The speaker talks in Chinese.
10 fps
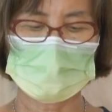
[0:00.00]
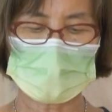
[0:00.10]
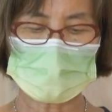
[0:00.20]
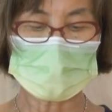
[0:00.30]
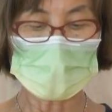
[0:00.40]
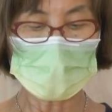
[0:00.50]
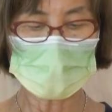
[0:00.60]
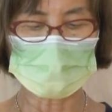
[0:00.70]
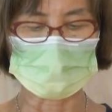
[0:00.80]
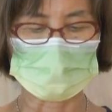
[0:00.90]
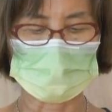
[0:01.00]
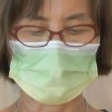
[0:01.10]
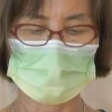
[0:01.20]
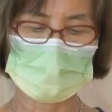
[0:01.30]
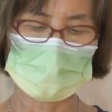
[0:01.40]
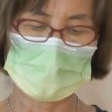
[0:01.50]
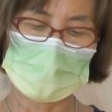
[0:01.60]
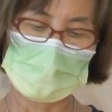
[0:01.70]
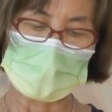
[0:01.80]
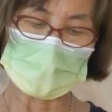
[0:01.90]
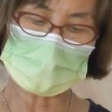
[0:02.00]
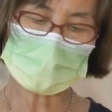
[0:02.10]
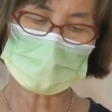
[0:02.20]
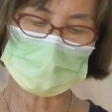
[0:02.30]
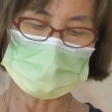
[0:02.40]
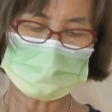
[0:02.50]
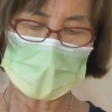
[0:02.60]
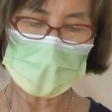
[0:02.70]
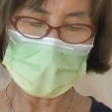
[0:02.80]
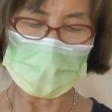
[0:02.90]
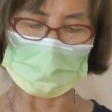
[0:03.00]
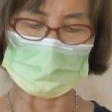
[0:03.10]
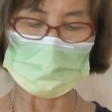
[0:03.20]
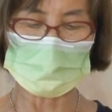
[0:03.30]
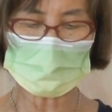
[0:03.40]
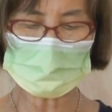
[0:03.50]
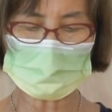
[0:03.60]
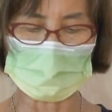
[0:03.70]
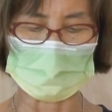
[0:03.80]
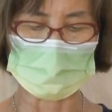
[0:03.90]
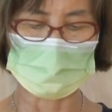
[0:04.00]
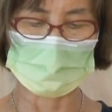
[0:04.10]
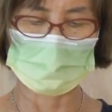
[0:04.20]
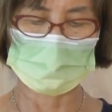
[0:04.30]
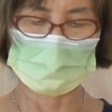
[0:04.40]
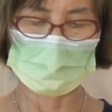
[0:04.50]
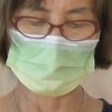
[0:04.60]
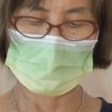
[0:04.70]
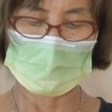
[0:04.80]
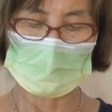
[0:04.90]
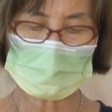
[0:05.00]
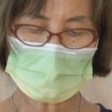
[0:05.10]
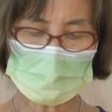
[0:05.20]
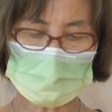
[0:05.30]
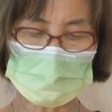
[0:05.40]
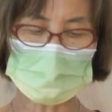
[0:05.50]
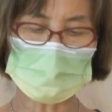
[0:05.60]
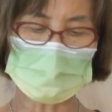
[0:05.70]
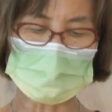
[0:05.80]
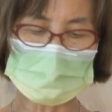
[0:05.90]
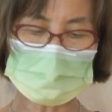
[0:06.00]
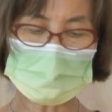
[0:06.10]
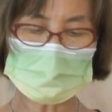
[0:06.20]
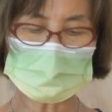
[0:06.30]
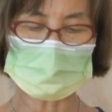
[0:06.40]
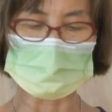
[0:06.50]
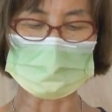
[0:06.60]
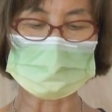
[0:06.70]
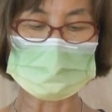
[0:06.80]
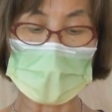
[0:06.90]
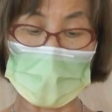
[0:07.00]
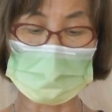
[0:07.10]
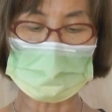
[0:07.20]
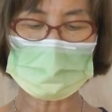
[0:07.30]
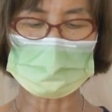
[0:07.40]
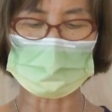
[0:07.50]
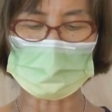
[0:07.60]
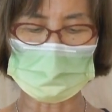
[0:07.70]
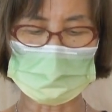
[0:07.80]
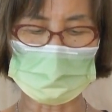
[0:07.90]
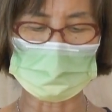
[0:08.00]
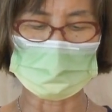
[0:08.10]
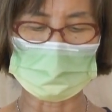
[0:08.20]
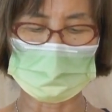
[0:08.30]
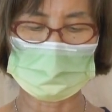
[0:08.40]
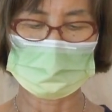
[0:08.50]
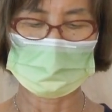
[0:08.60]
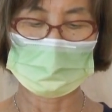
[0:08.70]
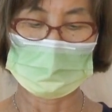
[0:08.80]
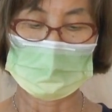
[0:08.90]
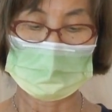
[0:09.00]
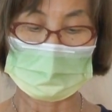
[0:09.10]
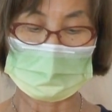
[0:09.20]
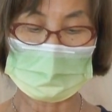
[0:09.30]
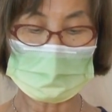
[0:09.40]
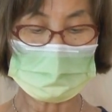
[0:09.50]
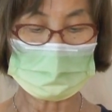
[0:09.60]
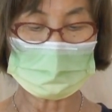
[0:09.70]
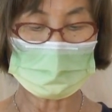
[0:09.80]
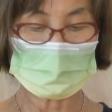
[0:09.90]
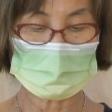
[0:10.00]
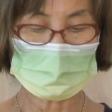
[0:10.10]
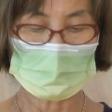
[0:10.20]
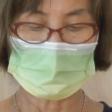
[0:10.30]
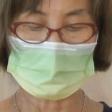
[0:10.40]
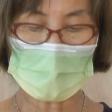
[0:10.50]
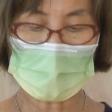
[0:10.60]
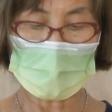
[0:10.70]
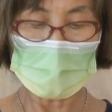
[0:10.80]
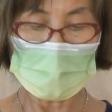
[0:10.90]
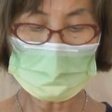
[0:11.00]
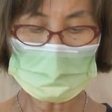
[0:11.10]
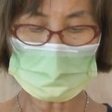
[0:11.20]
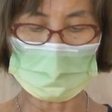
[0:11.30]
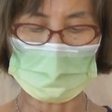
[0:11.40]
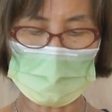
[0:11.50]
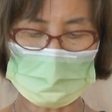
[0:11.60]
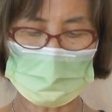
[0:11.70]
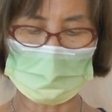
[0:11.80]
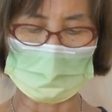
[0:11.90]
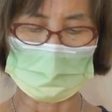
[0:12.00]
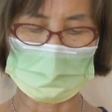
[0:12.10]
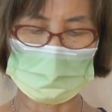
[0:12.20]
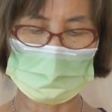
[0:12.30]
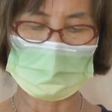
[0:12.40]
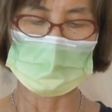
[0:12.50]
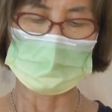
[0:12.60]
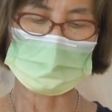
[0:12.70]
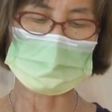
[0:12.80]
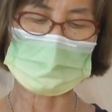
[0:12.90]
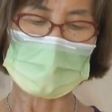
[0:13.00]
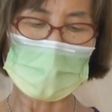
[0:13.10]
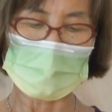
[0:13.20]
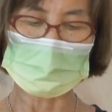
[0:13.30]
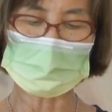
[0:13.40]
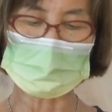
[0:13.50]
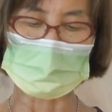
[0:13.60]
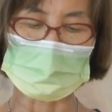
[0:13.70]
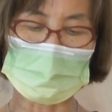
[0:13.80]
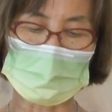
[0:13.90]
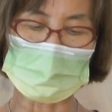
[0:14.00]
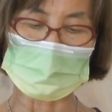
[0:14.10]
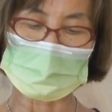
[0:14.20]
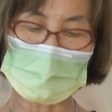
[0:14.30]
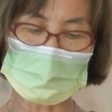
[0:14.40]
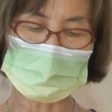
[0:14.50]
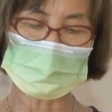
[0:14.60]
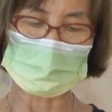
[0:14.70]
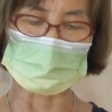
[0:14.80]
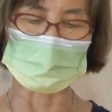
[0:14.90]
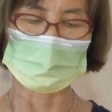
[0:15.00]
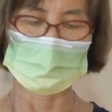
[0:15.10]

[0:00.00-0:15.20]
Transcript: 那时候，梅瑟向海伸手，上主就掀起强烈的东风，一夜之间把海水刮退，使海底成为干地。